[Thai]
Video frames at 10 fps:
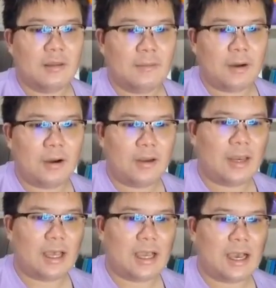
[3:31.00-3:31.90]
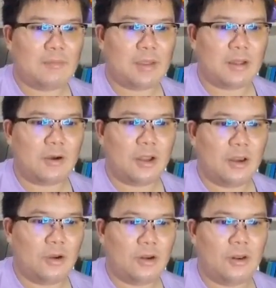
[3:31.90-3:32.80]
เพราะราคา Bitcoin
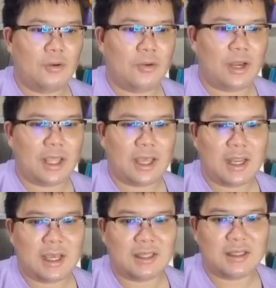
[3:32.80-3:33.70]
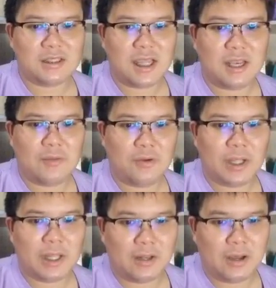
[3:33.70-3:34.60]
ลดลงในขณะที่ใช้
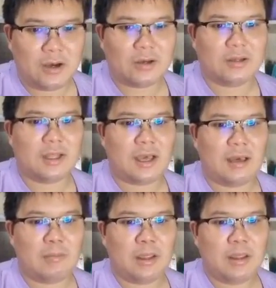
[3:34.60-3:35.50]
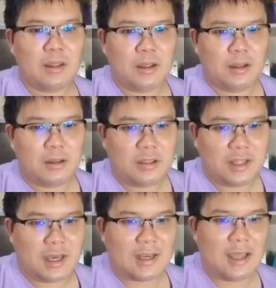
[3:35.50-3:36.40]
leverage long นะครับ ส
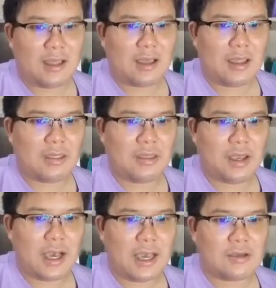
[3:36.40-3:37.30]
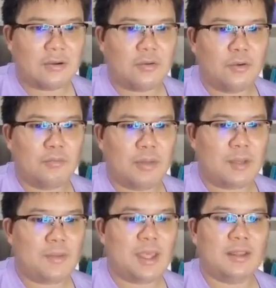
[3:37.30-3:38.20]
ถานะการซื้อขายของคุณไม่
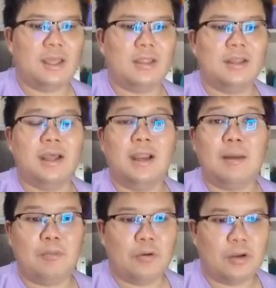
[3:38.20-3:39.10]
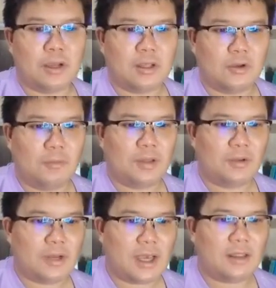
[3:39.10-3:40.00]
เพียงแต่จะได้รับผลกระทบ
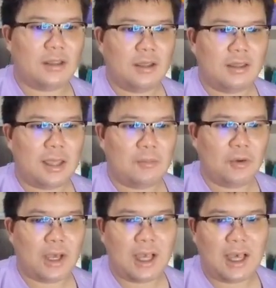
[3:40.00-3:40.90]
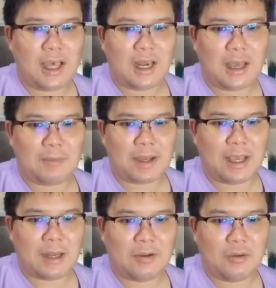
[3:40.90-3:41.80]
เท่านั้น แต่มูลค่าหลักประ
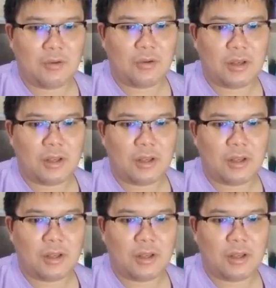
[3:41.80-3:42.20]
กันของคุณ